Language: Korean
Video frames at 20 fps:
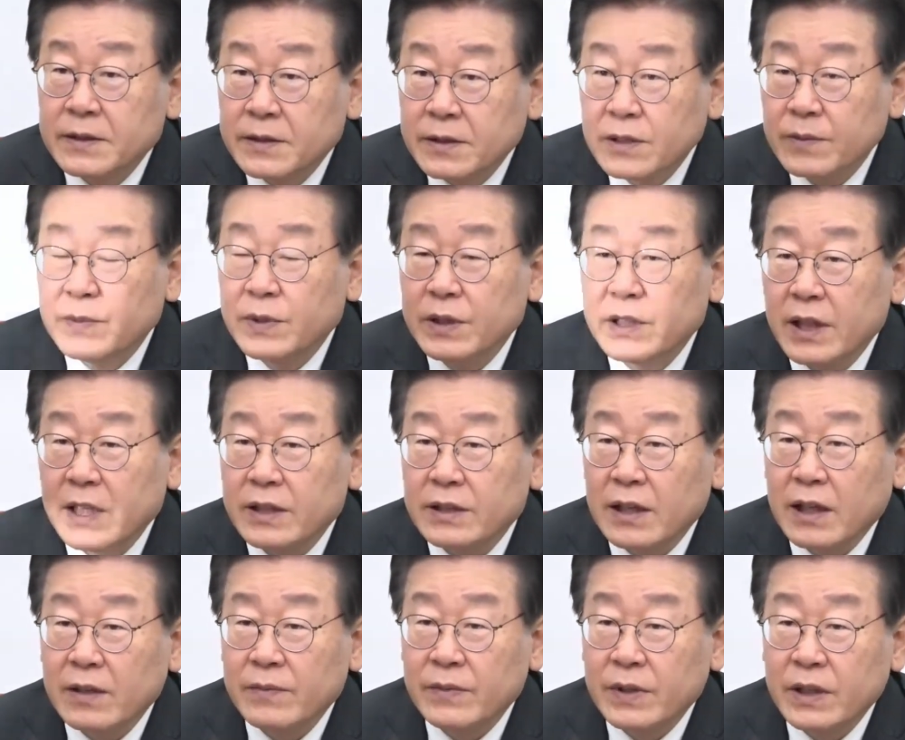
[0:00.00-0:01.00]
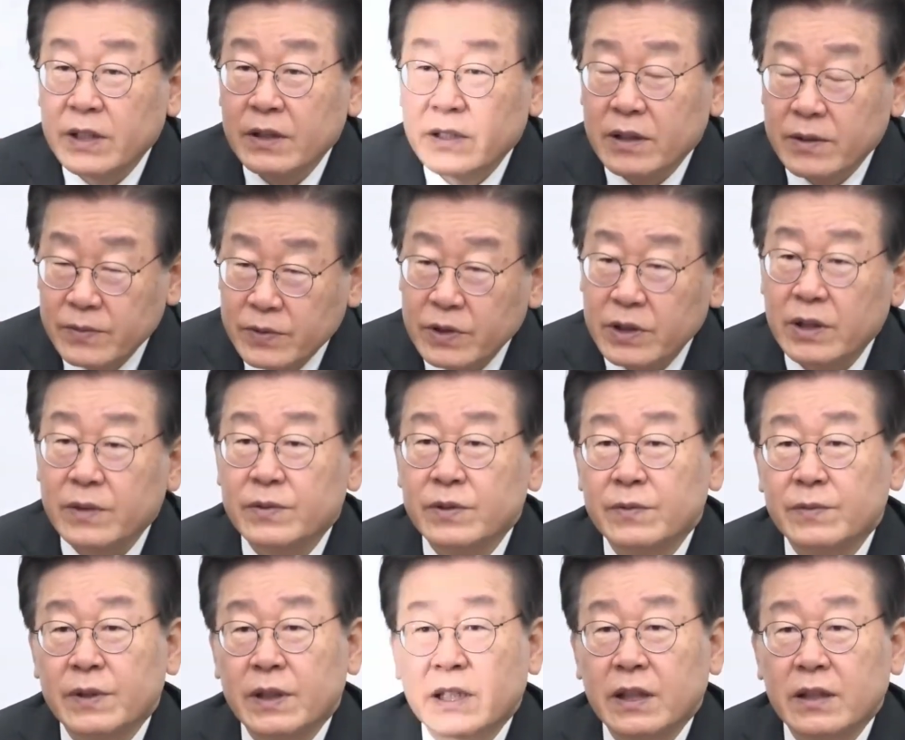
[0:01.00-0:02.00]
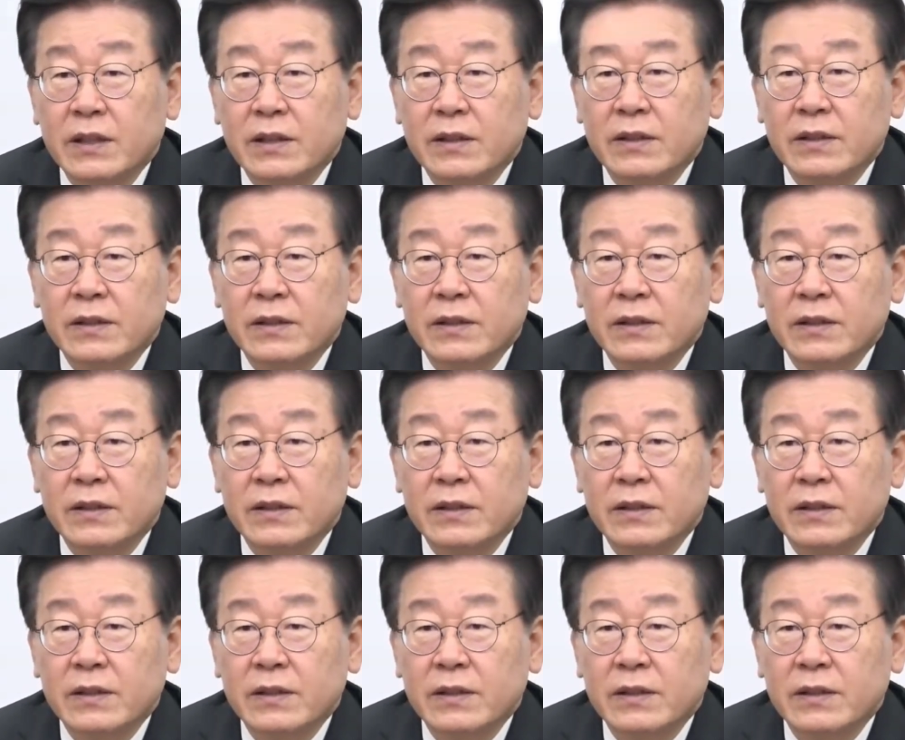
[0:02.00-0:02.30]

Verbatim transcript: 서민들의 삶이 너무 어렵습니다.